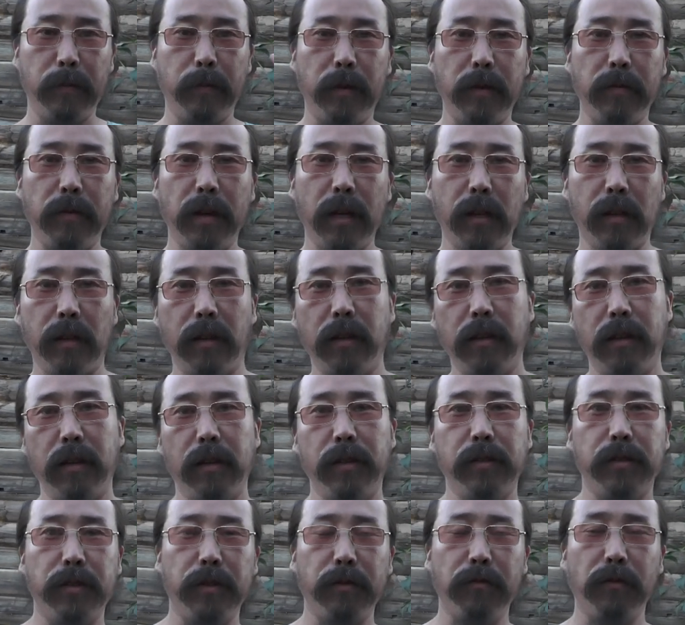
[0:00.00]
Привет!
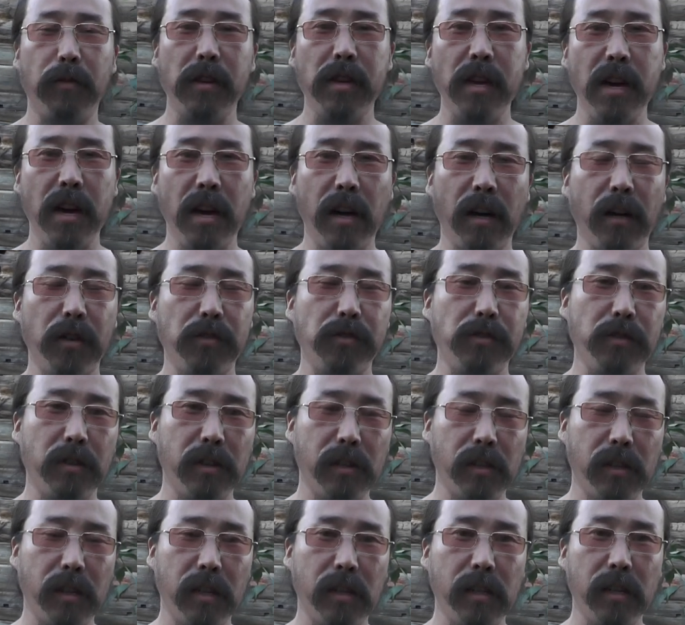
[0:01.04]
Сегодня я хочу
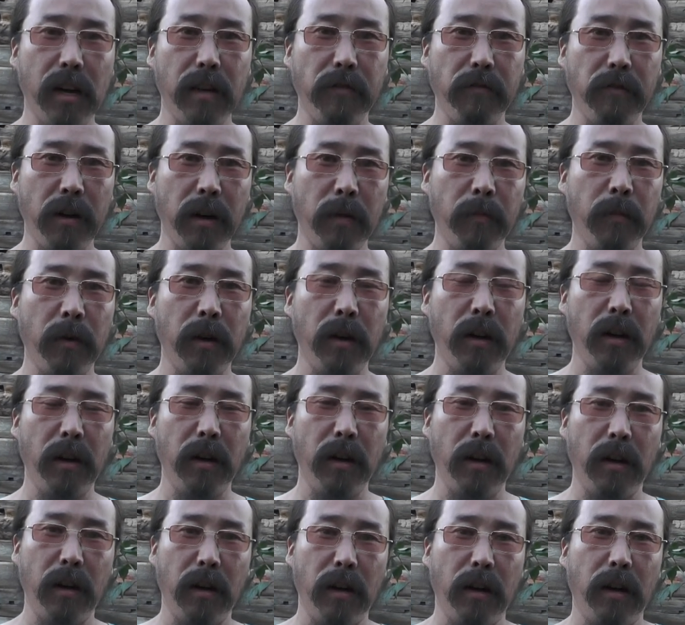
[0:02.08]
рассказать вам
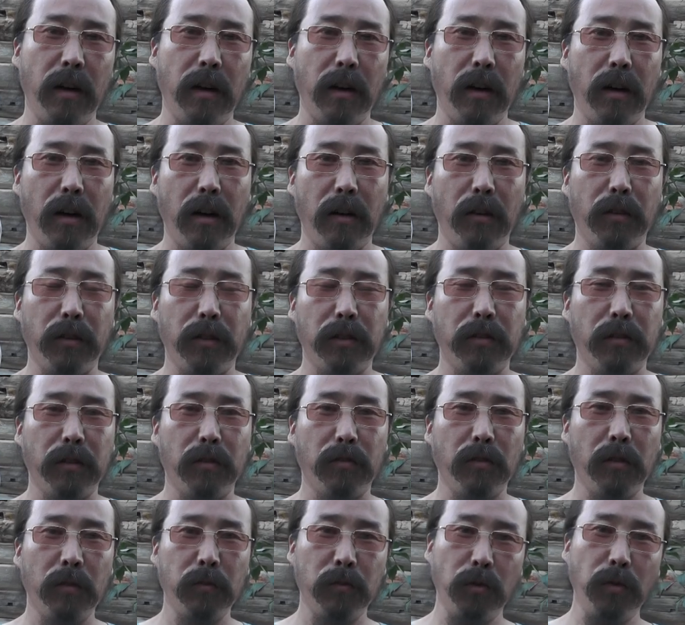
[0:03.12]
о
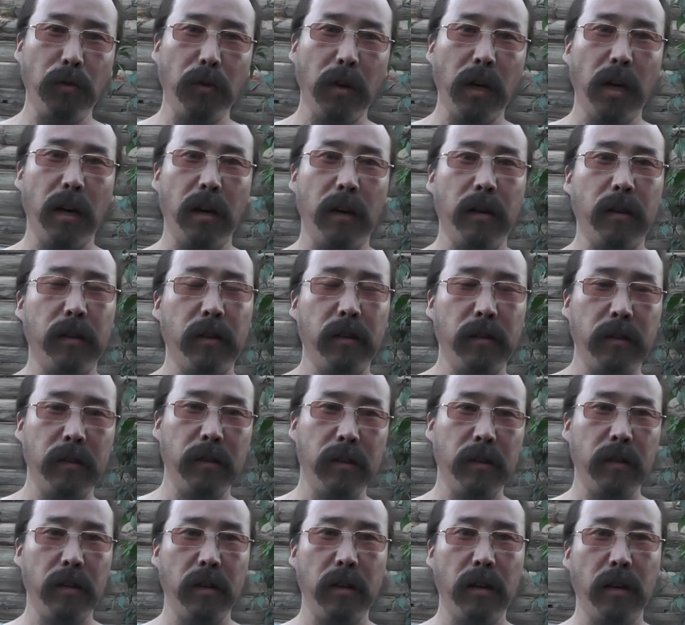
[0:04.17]
Святом Духе,
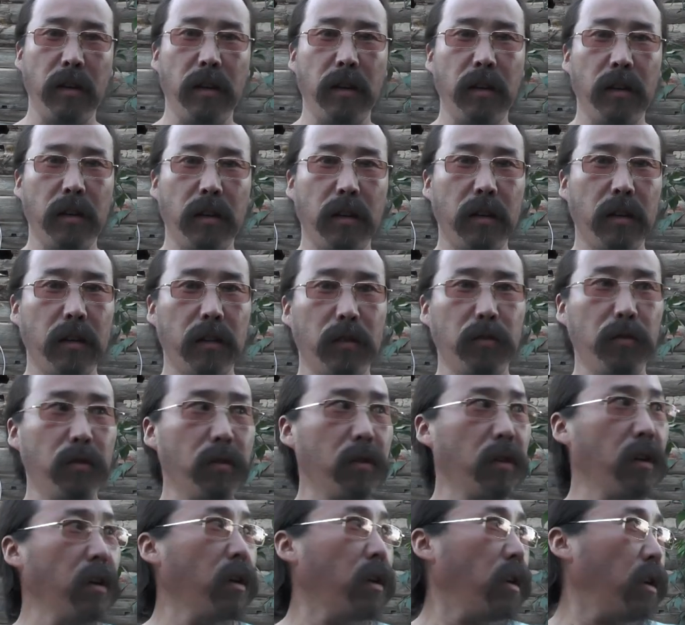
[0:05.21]
э,
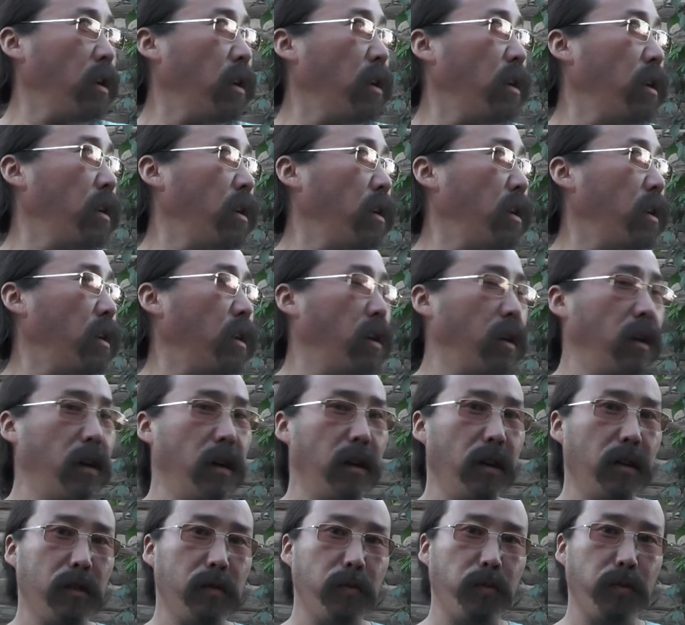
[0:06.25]
который
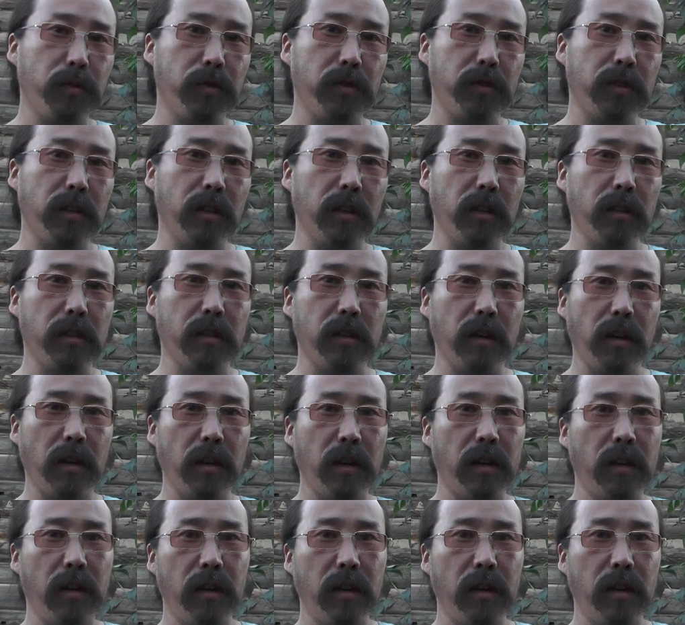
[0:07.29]
э, спустился